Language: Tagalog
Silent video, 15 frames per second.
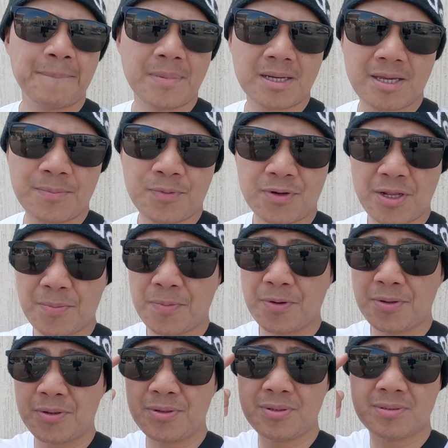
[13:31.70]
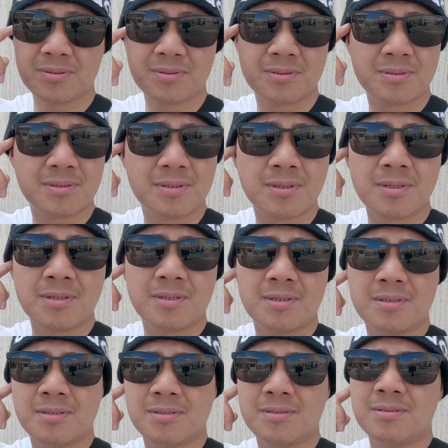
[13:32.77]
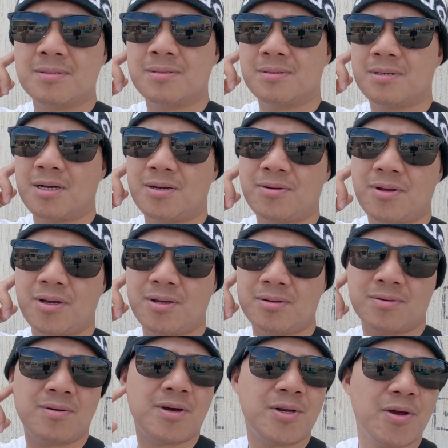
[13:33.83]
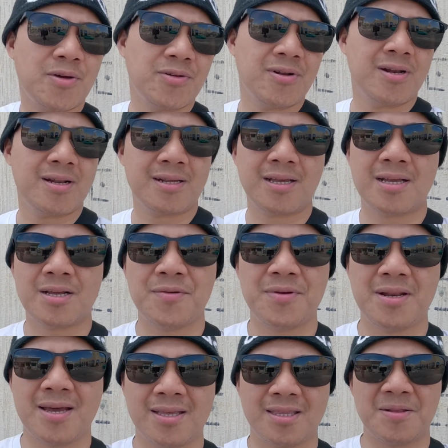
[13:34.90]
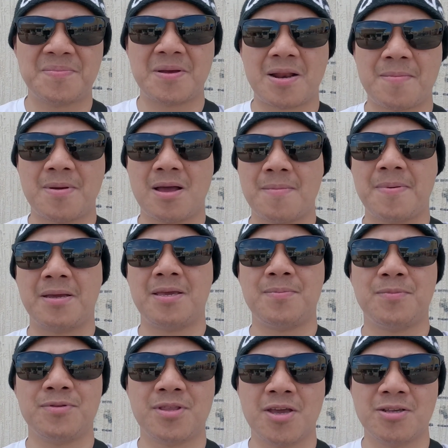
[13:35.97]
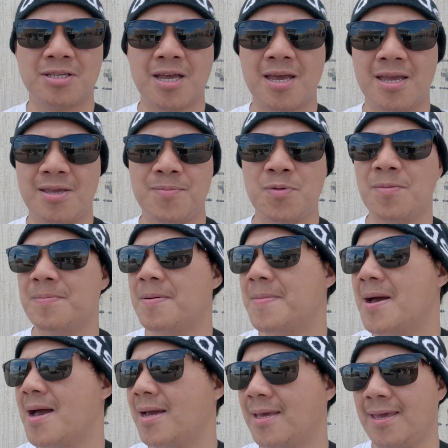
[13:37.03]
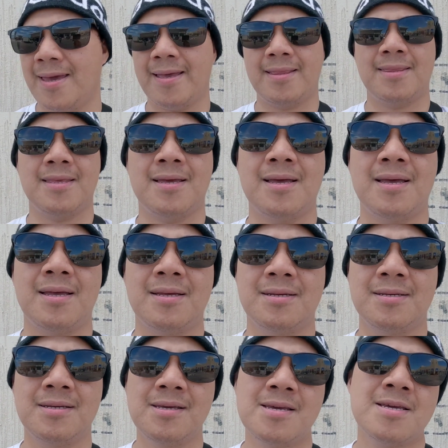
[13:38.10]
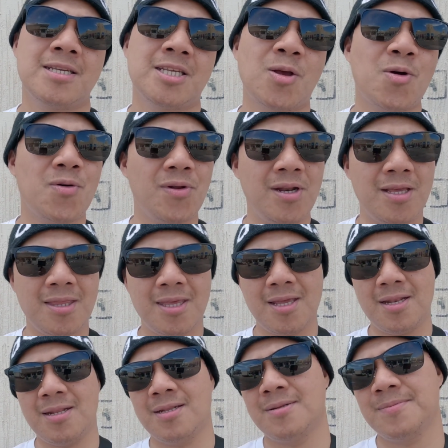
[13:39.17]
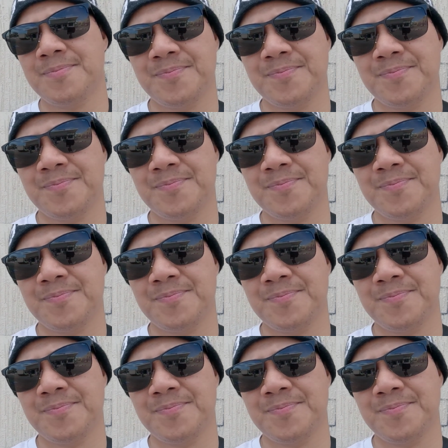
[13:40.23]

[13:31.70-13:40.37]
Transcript: mag-ipon-ipon no ano, ano-ano na lang gagawin natin para makapag-ipon tayo sa ipong pamahagi at uh, sa uulitin